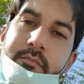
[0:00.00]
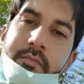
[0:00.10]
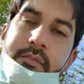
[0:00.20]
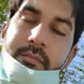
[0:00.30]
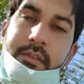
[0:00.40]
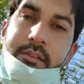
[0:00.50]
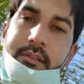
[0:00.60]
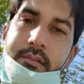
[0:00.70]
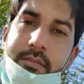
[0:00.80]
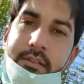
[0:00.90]
बसमीम
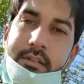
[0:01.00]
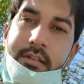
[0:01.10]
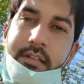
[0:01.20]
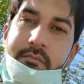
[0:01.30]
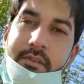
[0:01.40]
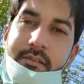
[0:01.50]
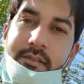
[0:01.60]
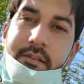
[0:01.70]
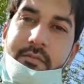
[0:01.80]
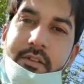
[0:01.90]

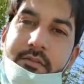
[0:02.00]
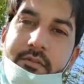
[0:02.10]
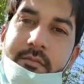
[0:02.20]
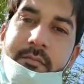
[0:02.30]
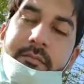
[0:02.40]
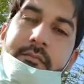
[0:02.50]
अल्लाम